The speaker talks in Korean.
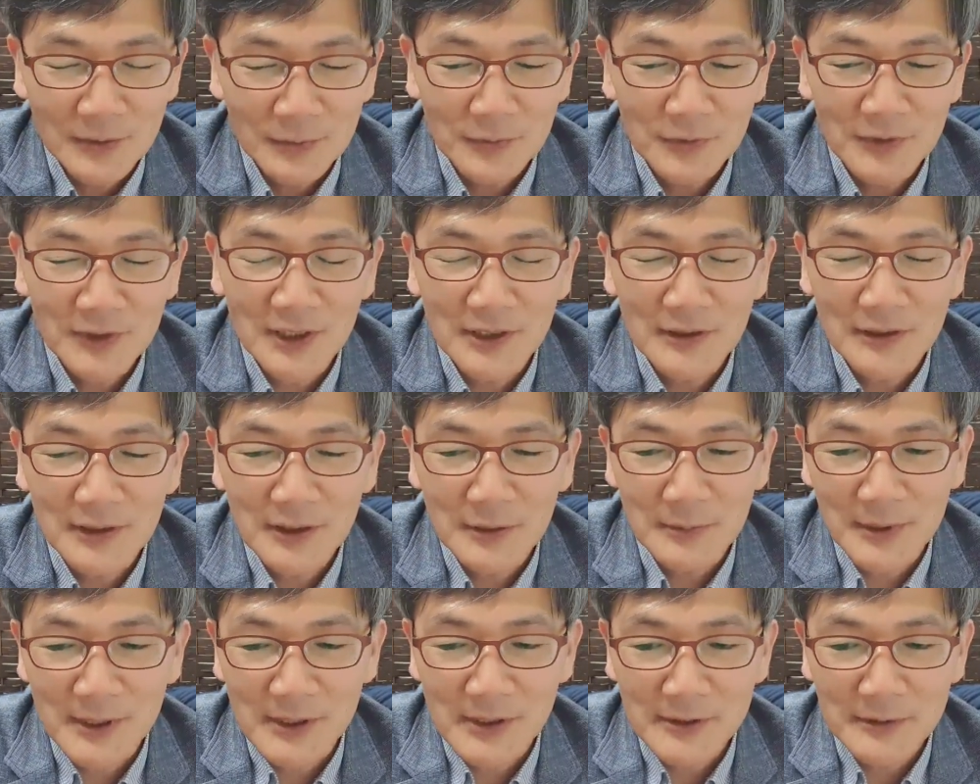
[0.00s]
우리가
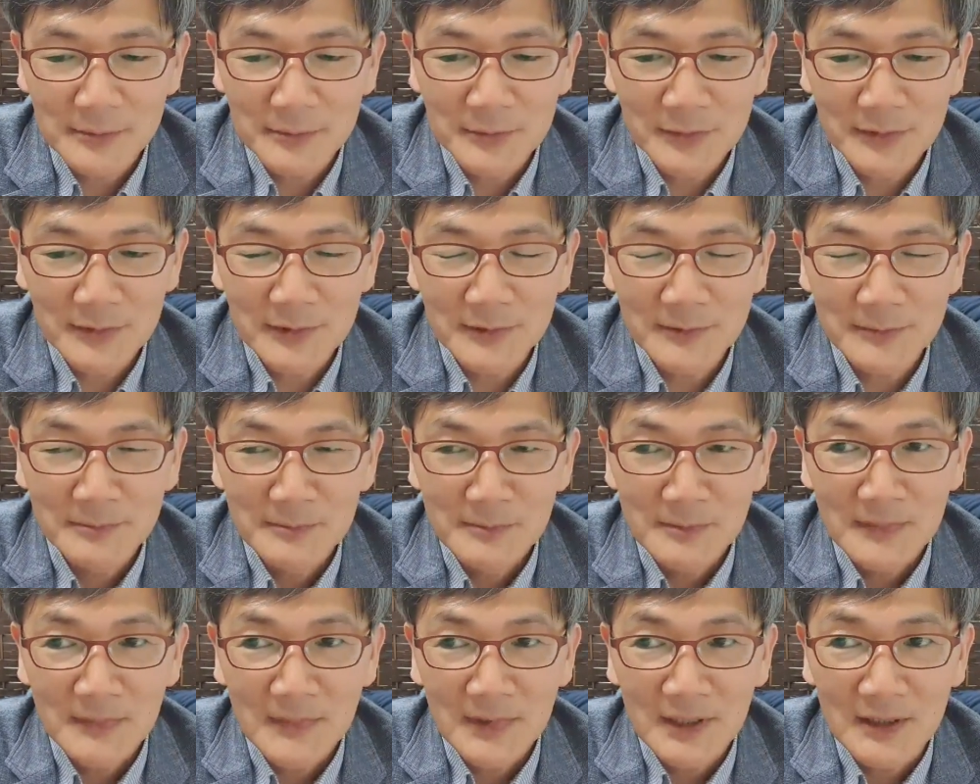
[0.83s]
이렇게 말씀을
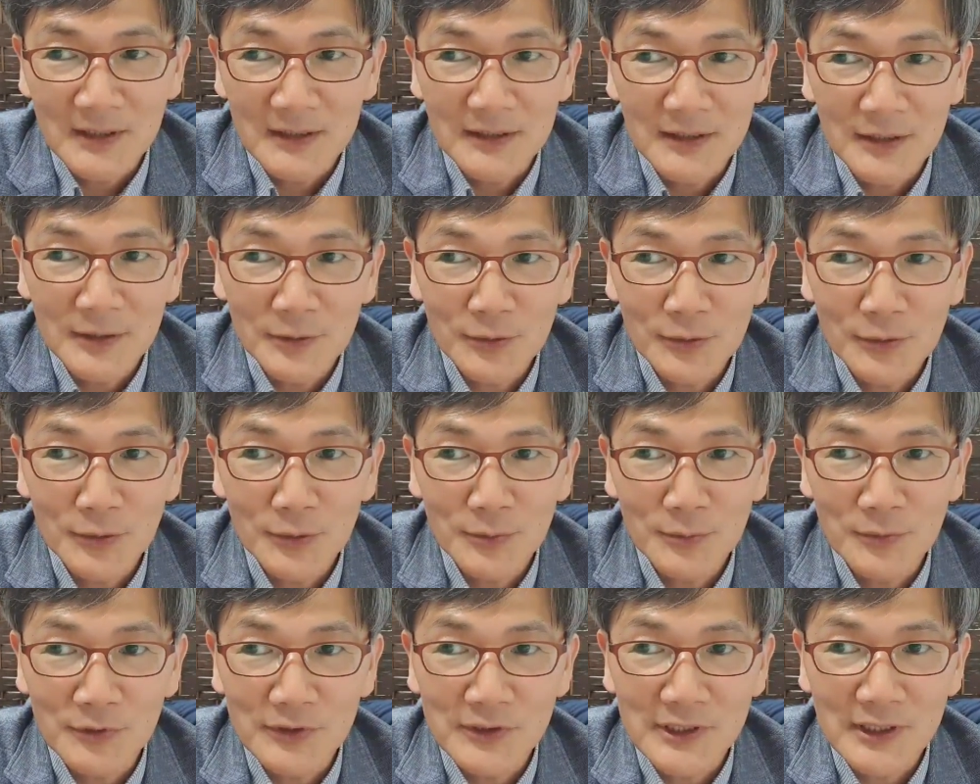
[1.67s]
네,
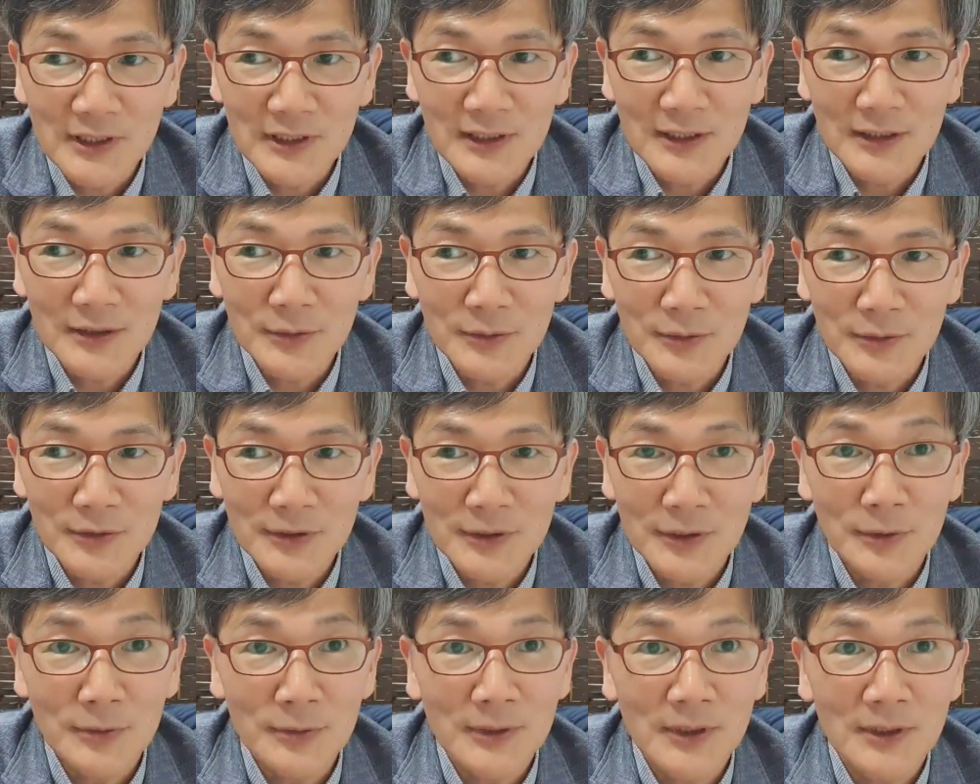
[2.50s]
읽고 묵상하고
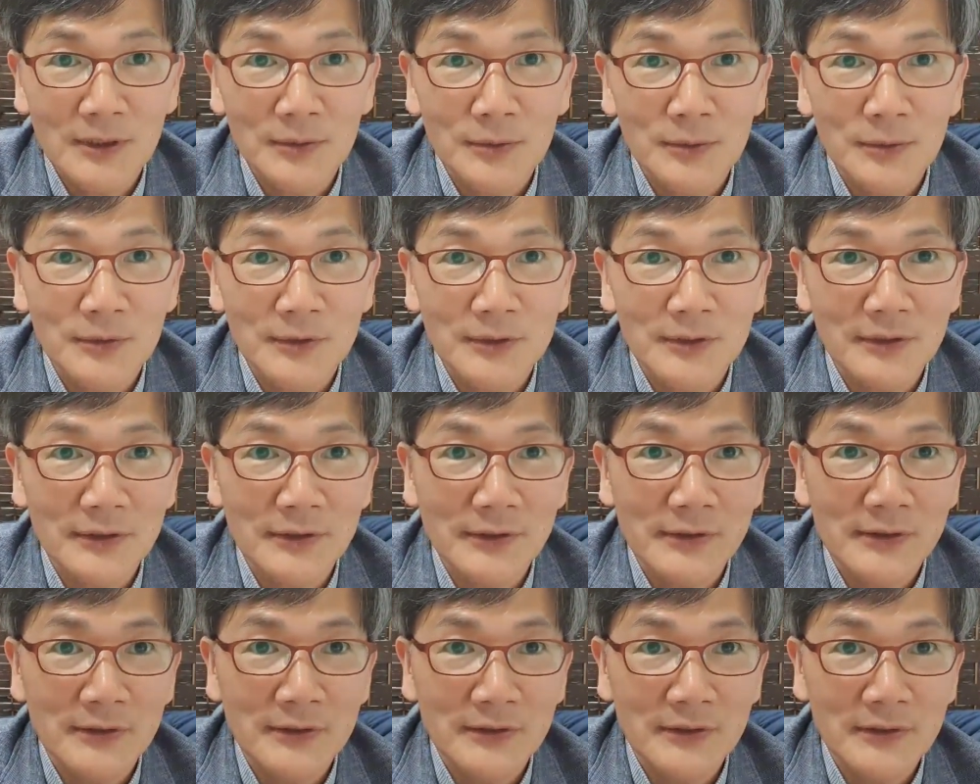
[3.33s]
기도하고
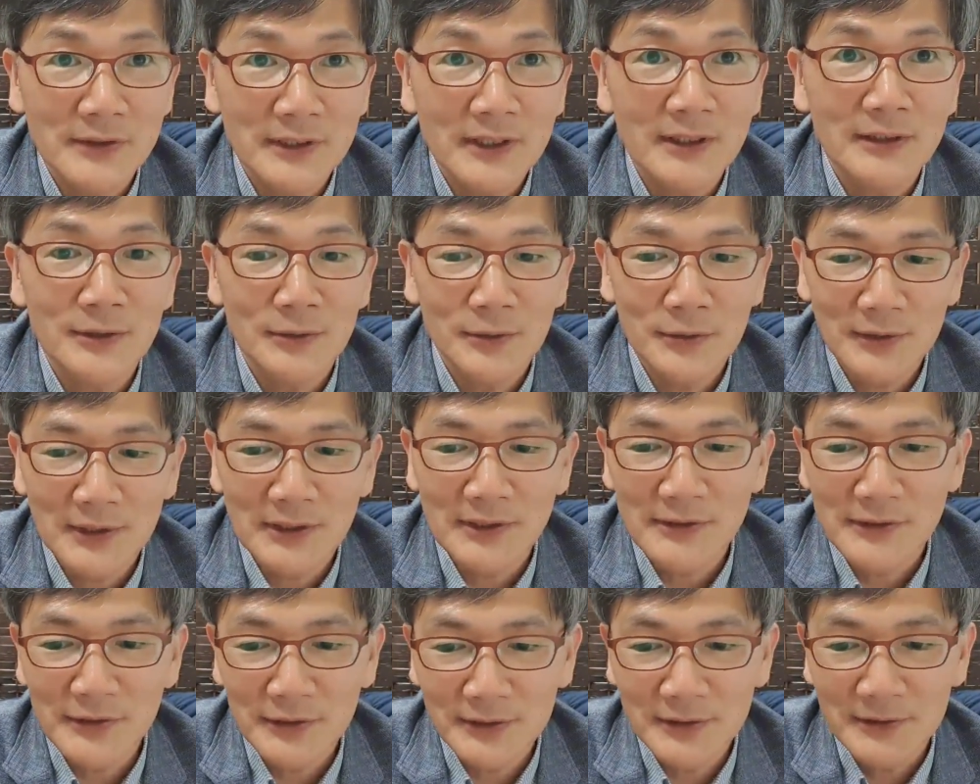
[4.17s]
이런 시간을
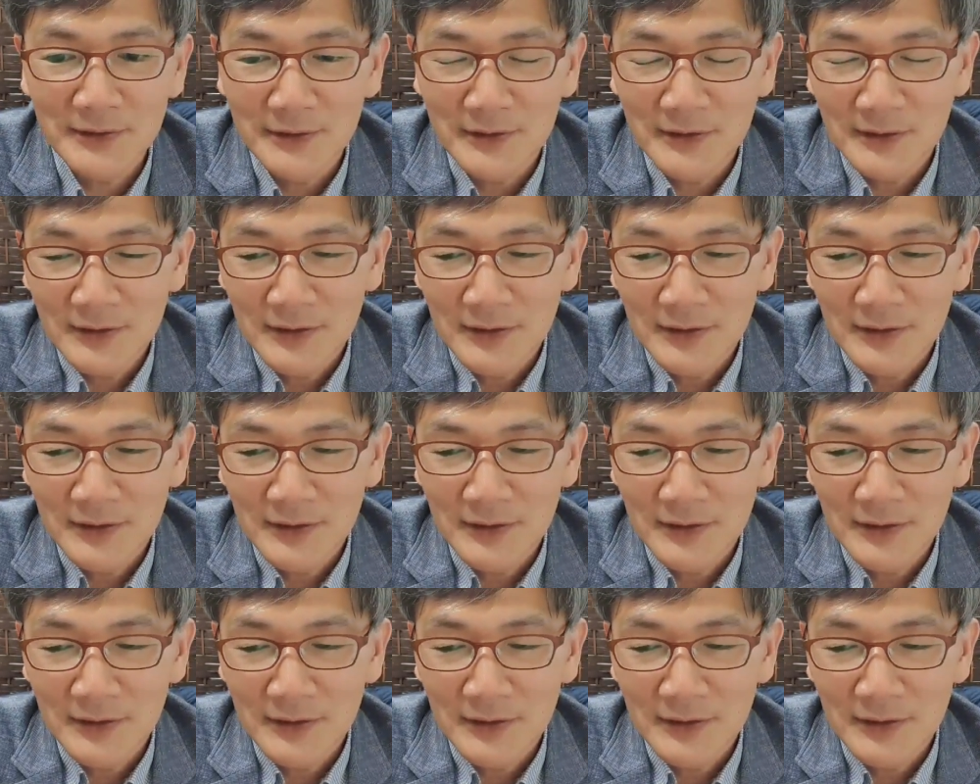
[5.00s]
통해서